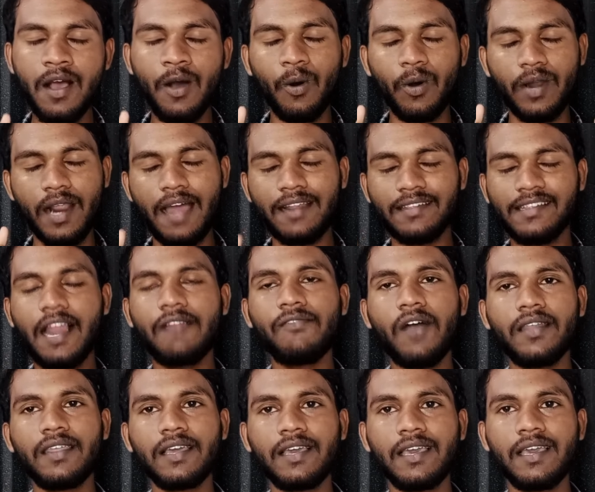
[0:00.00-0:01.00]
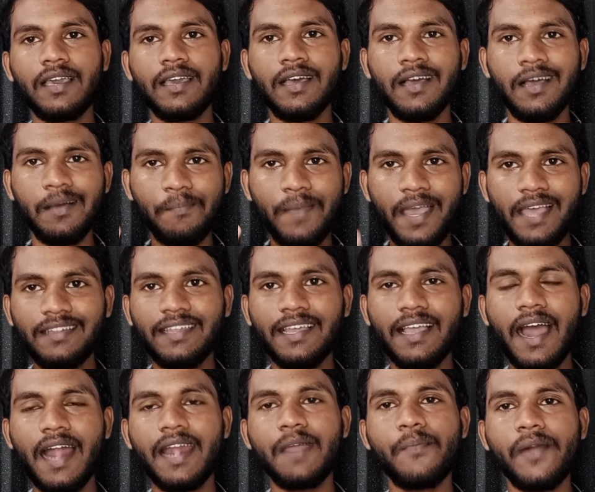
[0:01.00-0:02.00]
ஒரு அரசியல்வாதிக்கு
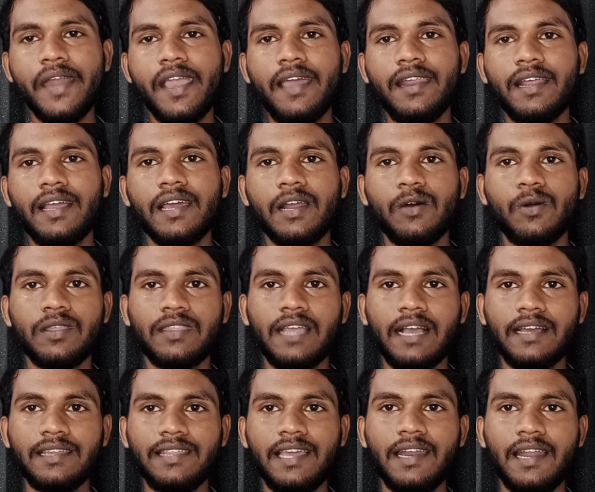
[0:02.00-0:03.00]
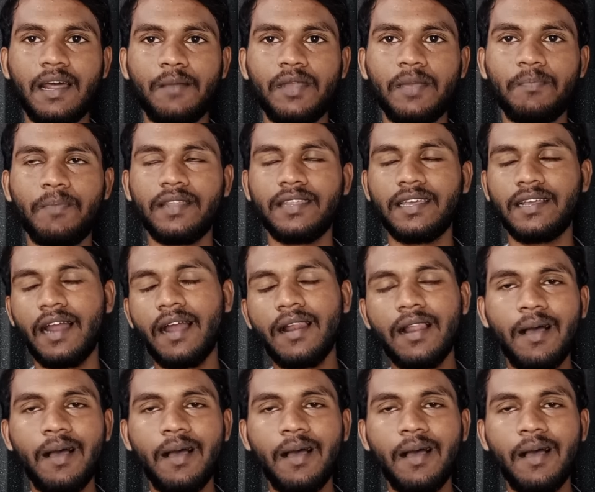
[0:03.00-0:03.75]
பேசிக்காக அடிப்படையாக இருக்கிற ஒரு தகுதி என்ன அப்படின்னு பார்த்தீங்கன்னா